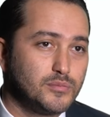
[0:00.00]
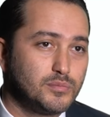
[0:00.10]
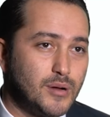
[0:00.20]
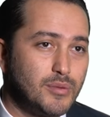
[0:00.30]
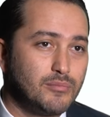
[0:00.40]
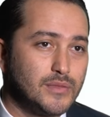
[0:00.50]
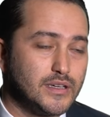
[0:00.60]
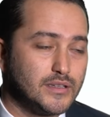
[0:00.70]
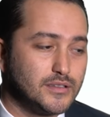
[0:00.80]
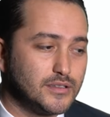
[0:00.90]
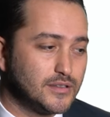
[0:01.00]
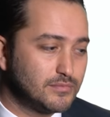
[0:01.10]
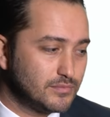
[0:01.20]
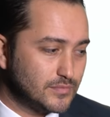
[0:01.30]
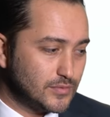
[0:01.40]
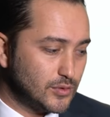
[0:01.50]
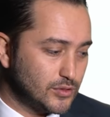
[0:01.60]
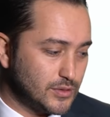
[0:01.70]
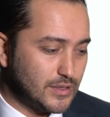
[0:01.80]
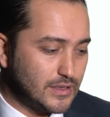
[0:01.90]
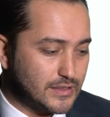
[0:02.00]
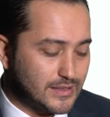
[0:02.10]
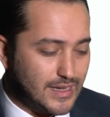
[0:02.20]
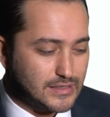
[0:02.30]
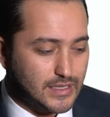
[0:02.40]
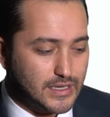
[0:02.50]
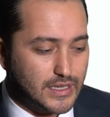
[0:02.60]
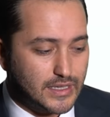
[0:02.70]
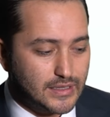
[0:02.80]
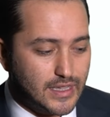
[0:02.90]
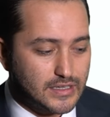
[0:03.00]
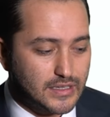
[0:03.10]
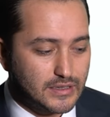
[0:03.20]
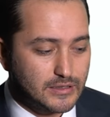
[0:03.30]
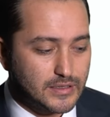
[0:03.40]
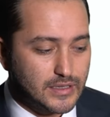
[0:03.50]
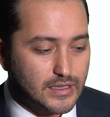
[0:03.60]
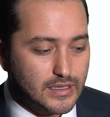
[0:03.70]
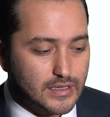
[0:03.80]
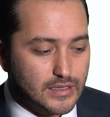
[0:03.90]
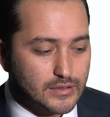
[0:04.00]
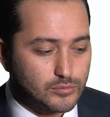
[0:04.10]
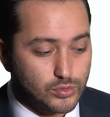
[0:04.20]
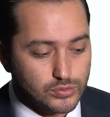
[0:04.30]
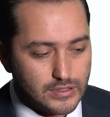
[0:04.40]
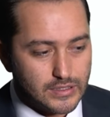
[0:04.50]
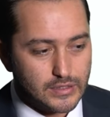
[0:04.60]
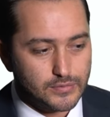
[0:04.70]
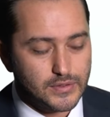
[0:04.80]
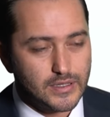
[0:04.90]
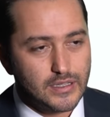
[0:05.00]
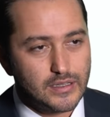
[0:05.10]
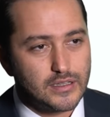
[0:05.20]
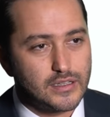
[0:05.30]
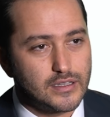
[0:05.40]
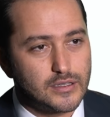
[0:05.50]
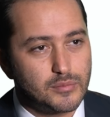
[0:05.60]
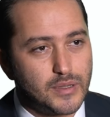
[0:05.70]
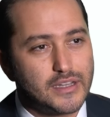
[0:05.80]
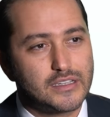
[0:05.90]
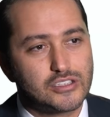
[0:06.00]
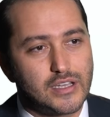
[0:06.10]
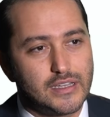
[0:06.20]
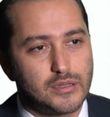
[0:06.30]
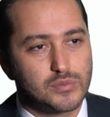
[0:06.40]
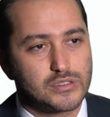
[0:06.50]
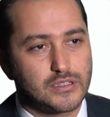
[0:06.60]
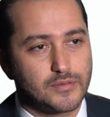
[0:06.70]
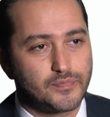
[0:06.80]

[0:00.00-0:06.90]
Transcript: babamla e, o zamanlar tersaneye giderken Tuzla tarafında e, bana şey demişti.